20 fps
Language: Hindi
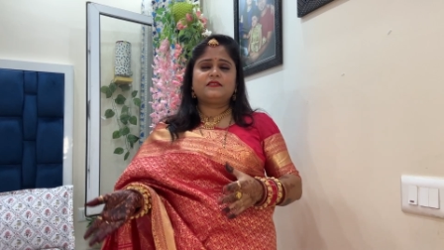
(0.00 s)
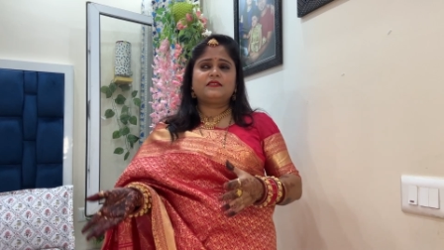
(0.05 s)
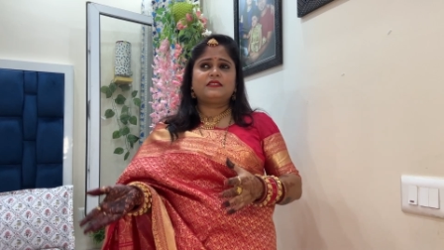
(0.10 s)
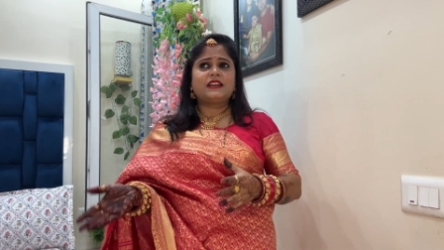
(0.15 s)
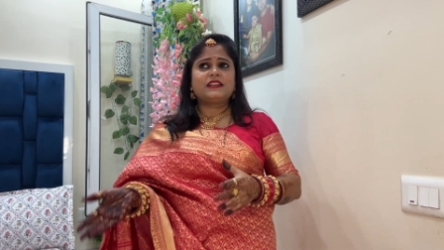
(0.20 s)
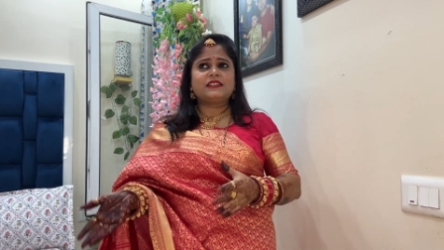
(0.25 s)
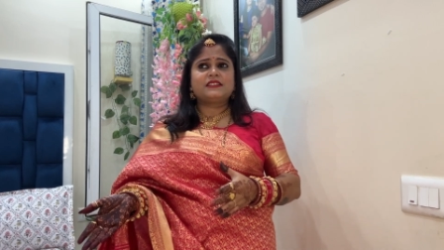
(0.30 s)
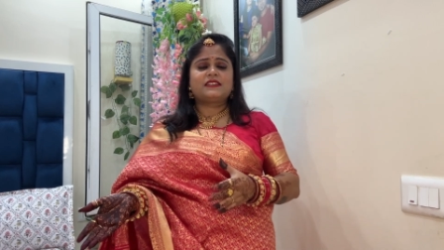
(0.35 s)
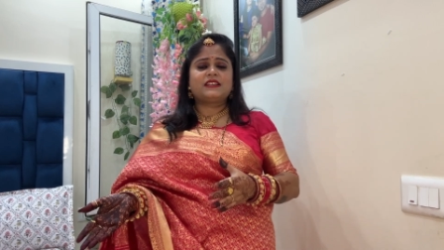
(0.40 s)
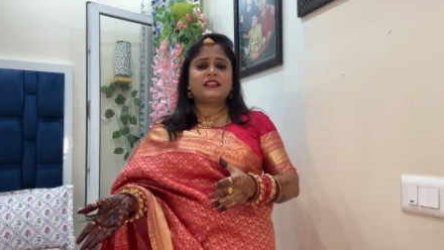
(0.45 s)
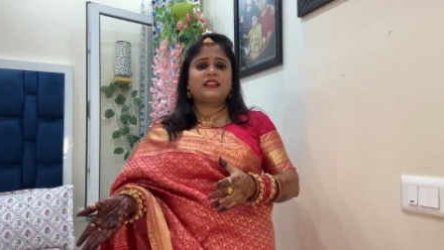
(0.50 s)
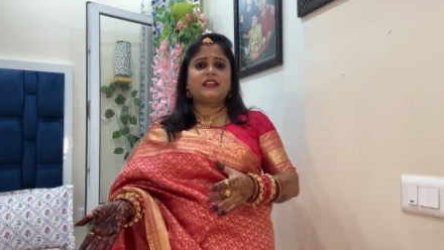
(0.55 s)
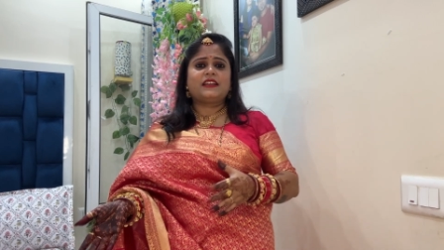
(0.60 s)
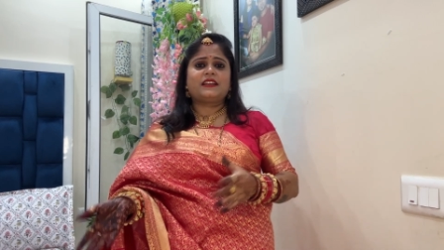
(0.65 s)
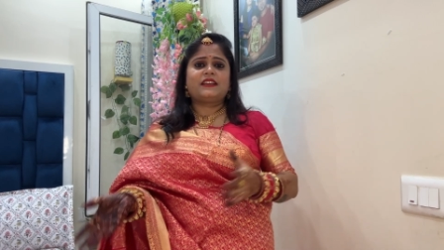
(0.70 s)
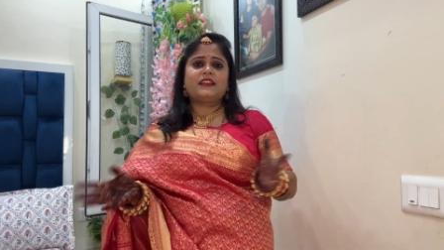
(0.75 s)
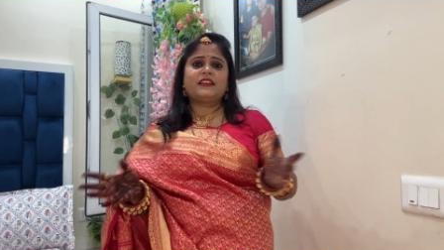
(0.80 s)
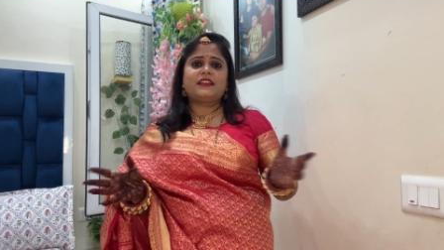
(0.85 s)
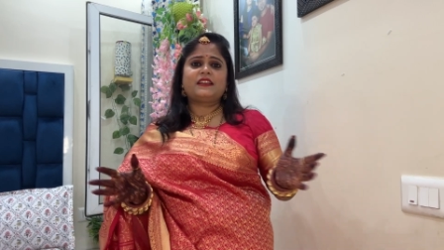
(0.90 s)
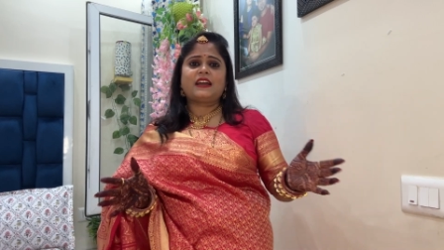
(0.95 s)
दस से
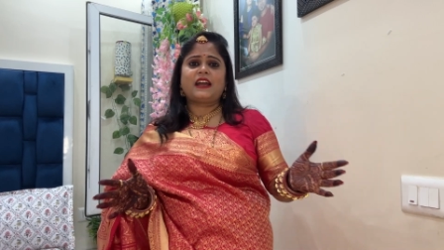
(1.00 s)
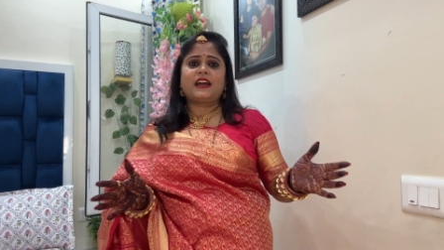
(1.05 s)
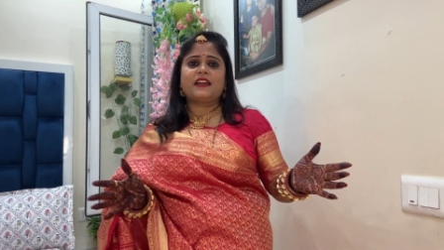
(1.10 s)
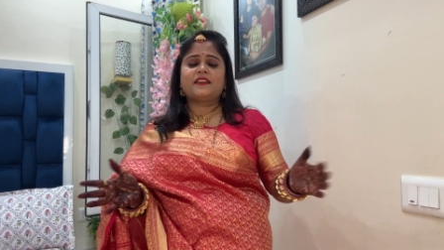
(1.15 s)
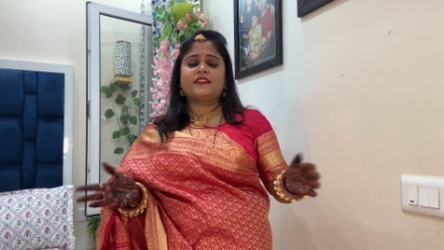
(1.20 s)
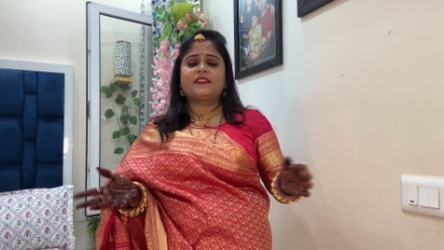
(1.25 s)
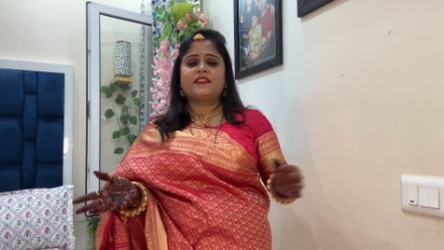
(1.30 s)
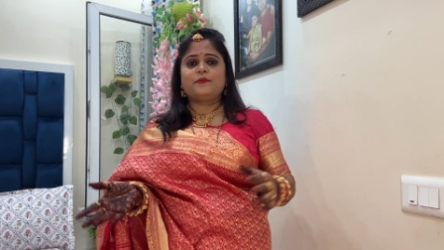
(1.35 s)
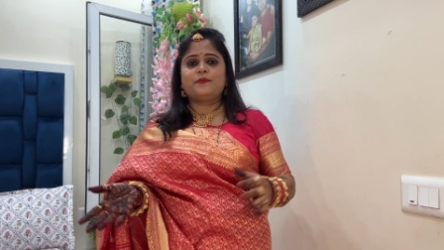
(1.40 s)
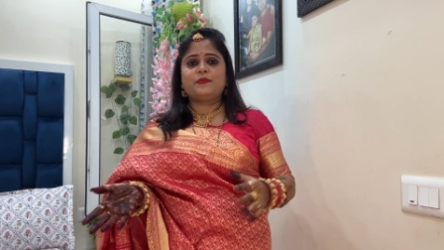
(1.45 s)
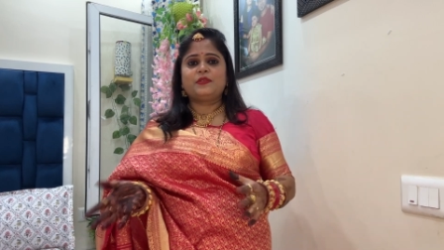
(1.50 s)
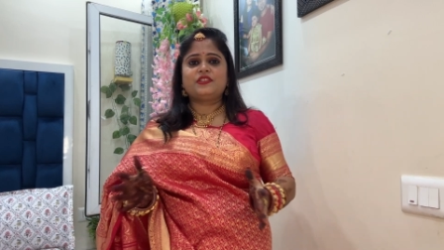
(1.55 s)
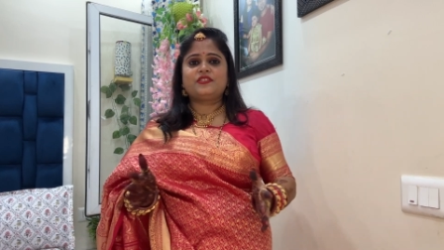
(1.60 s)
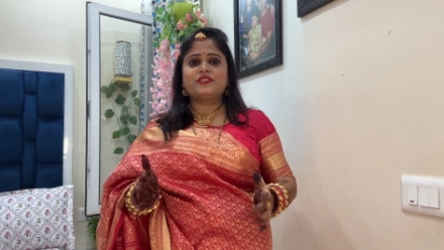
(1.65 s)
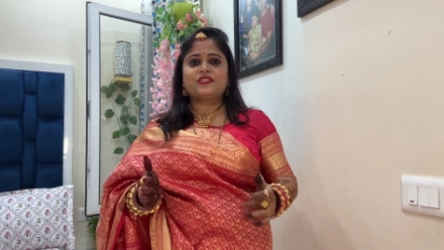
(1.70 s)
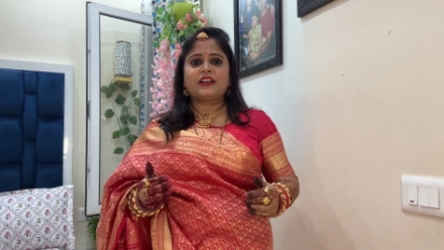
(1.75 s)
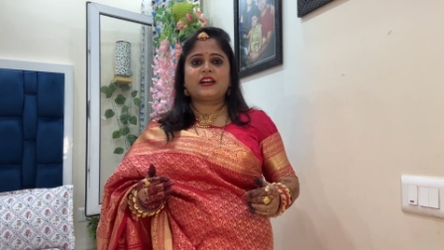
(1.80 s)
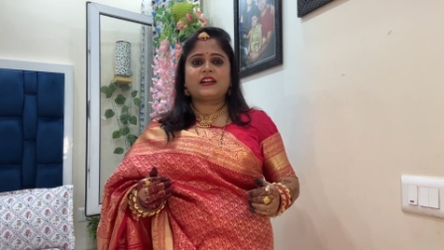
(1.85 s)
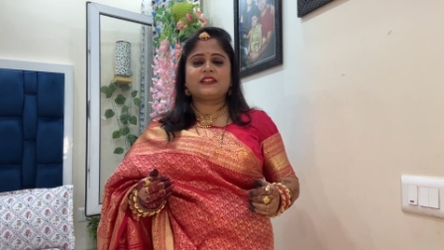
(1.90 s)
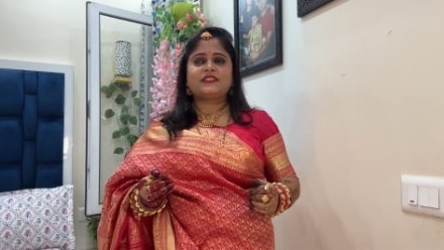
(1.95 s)
लेके ग्यारह के
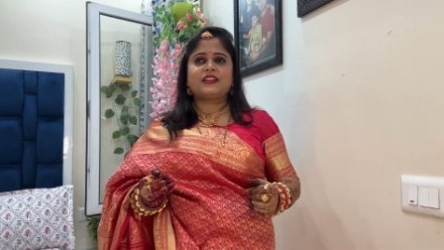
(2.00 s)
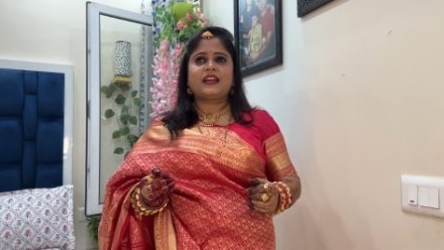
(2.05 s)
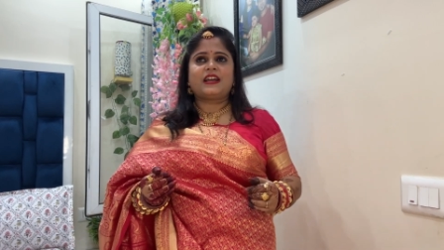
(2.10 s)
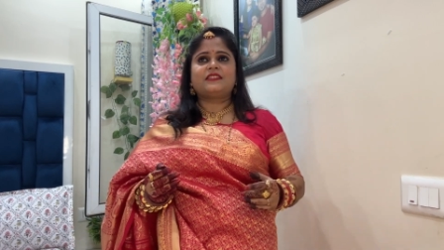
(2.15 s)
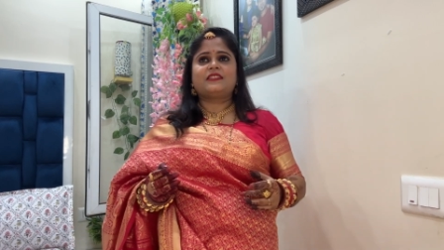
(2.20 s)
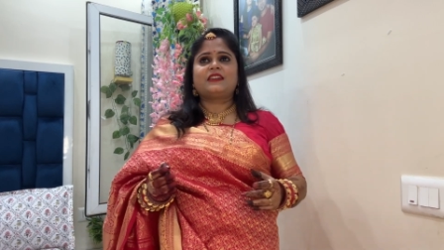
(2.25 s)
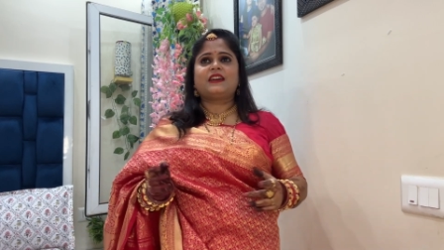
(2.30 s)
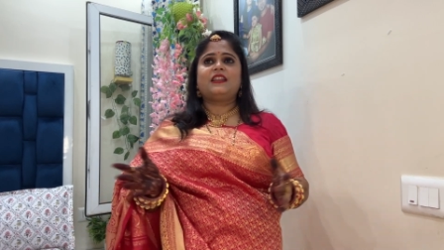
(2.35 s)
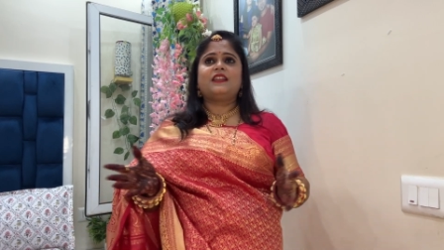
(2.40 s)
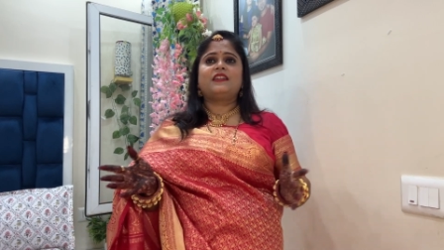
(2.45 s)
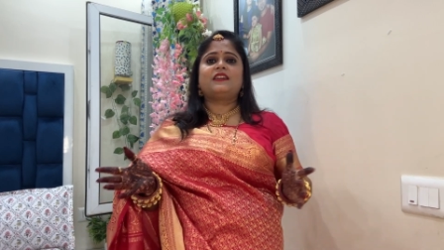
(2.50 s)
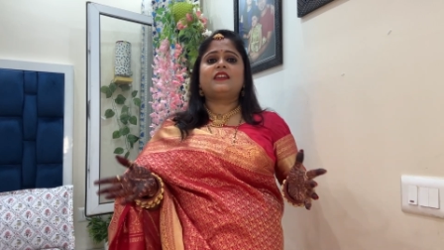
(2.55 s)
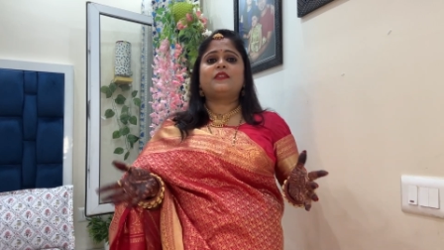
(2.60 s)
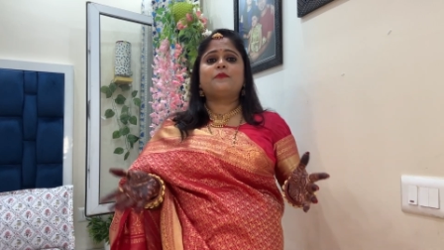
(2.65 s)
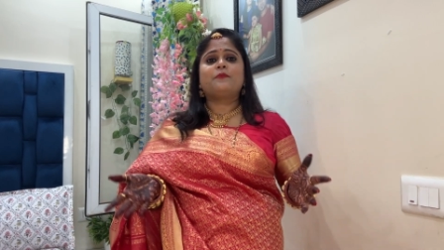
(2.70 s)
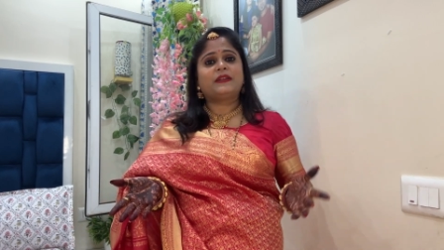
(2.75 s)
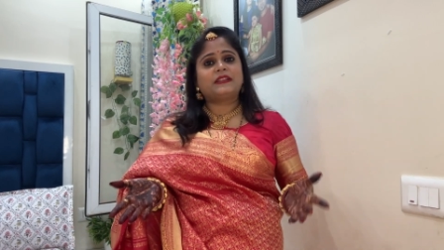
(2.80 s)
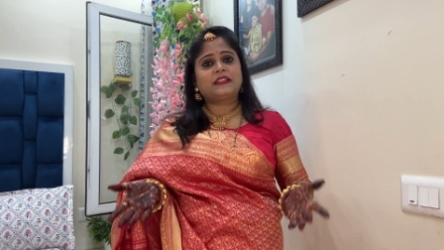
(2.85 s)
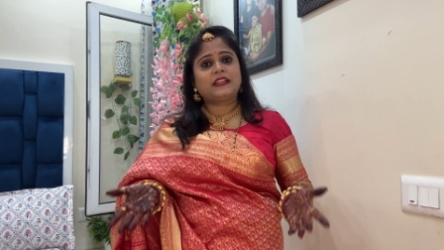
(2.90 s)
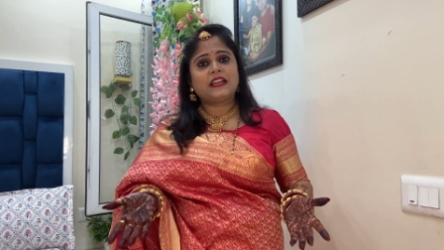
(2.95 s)
बीच का चांद का
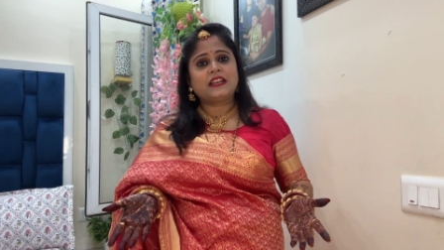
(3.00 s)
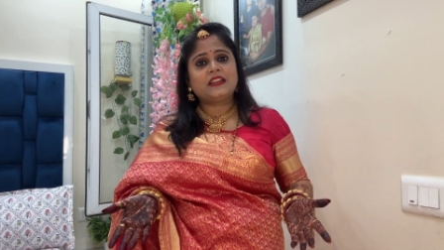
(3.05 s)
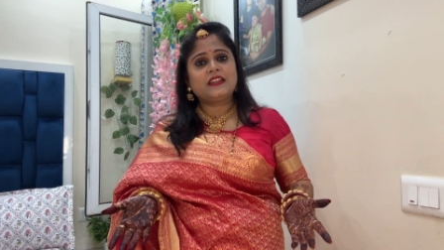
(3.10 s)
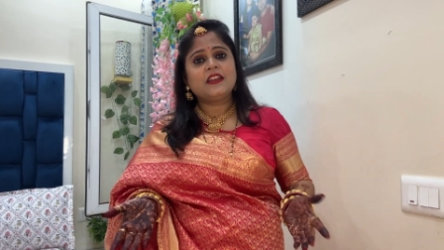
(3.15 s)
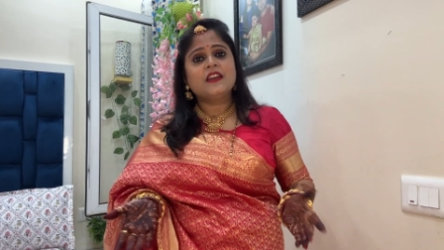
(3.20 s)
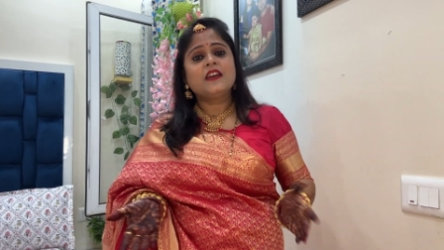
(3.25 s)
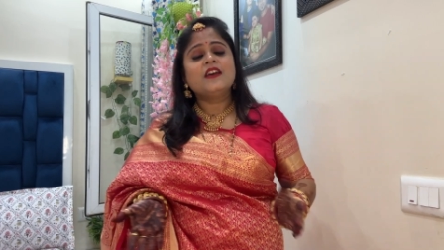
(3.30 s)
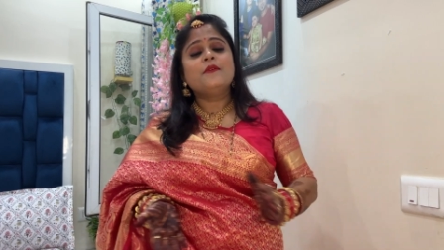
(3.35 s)
लेकिन पता नहीं